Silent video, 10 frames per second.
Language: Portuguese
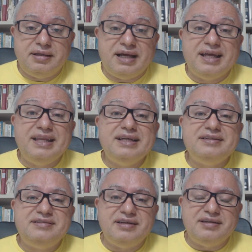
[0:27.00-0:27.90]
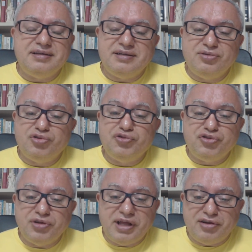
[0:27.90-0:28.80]
da ganância dos
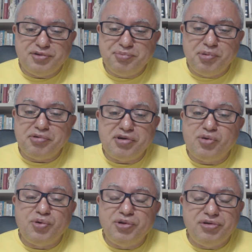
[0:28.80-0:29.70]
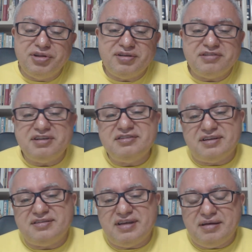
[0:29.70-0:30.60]
funcionários poucos que cuidam disso, a gente
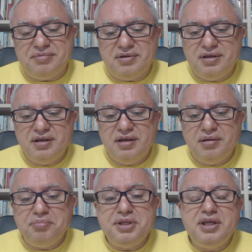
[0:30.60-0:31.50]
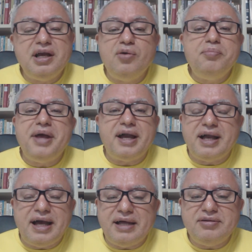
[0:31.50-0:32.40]
já sabe. Me diga um
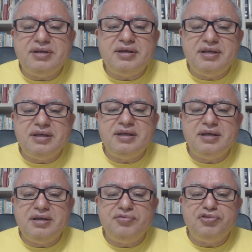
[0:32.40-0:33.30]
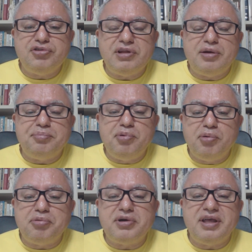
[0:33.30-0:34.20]
mercado em que funcionário
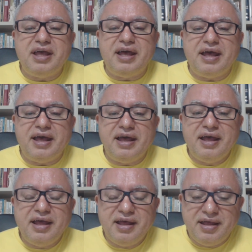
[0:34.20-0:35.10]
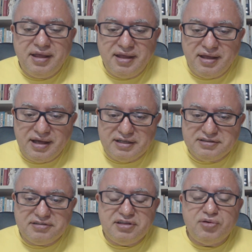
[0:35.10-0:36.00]
público que é
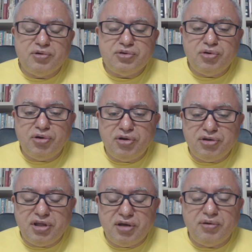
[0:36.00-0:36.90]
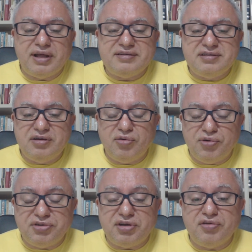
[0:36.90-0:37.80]
agência de controle, de regulação, ou
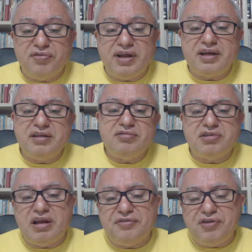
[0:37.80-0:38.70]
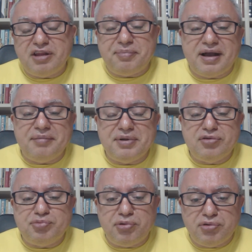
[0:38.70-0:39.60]
coisa que o vale, que não está na folha de
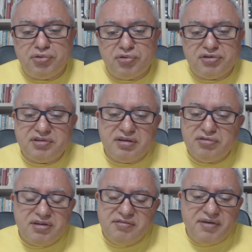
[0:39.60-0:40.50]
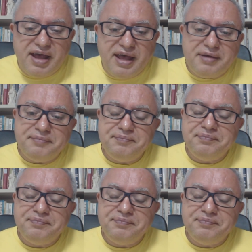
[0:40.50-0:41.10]
pagamento dos produtores. Se não tiver,